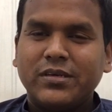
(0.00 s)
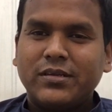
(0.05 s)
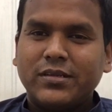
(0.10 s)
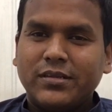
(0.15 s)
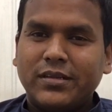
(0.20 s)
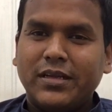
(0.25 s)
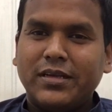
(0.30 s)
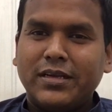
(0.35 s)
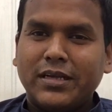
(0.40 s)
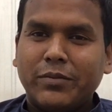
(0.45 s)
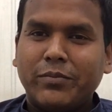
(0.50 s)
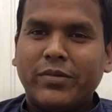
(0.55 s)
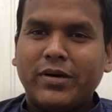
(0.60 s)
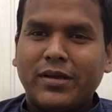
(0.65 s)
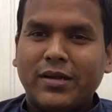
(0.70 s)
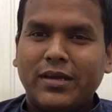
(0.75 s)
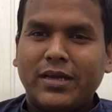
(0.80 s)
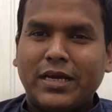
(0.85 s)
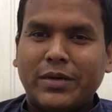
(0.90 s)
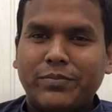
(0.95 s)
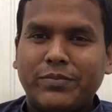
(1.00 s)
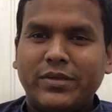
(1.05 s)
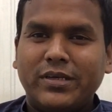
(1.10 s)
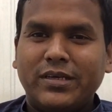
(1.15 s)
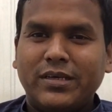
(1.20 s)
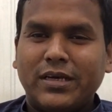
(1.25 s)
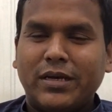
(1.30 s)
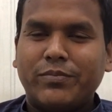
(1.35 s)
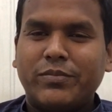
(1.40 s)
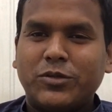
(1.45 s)
তিন নম্বরে আপনি
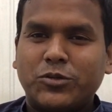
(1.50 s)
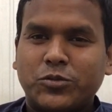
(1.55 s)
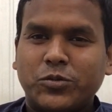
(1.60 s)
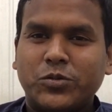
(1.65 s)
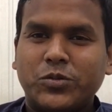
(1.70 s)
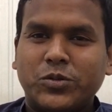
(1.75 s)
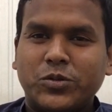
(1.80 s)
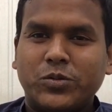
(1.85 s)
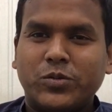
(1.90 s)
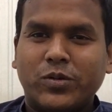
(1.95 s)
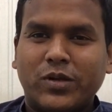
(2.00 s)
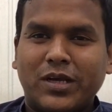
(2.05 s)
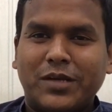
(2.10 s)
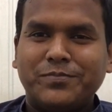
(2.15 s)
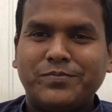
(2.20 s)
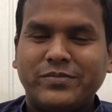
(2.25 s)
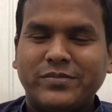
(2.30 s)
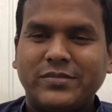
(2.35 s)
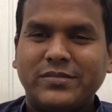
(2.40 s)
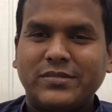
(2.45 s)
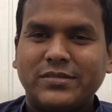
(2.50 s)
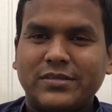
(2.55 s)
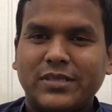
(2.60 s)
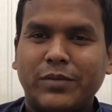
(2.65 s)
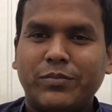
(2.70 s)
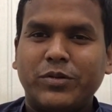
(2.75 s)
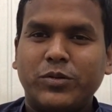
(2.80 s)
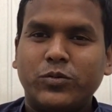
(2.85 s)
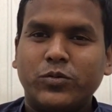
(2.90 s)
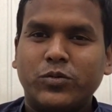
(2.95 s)
আপনার সদ্য তোলা
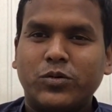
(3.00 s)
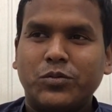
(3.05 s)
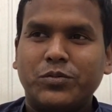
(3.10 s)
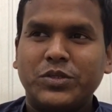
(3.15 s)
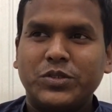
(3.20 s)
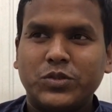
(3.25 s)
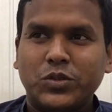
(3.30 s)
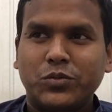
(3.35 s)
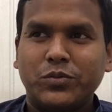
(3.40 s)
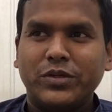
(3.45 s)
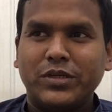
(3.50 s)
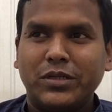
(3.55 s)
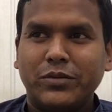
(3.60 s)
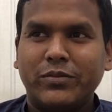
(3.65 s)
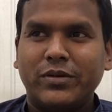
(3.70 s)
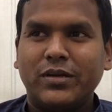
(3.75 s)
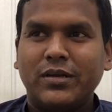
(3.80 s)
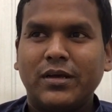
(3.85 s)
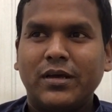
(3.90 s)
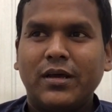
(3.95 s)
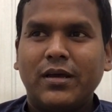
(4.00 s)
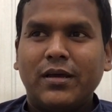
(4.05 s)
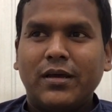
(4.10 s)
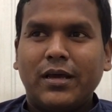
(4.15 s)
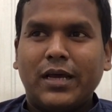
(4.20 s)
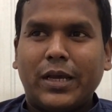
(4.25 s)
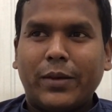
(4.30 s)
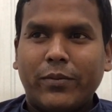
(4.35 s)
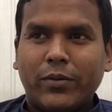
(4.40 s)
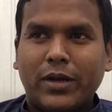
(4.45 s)
আপনি দু কপি ছবি নেবেন
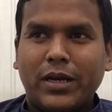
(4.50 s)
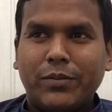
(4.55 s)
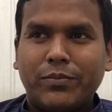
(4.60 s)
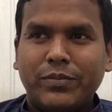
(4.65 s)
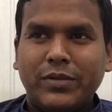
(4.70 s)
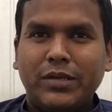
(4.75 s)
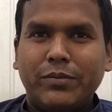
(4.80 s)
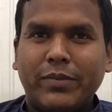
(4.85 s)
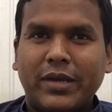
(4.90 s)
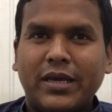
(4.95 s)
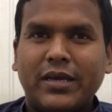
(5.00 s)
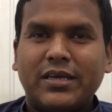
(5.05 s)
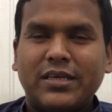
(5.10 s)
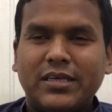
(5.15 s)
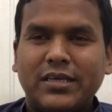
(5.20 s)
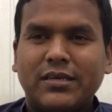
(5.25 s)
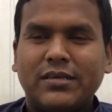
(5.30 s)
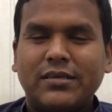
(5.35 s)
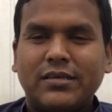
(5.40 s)
এবং আপনি ব্যাংকে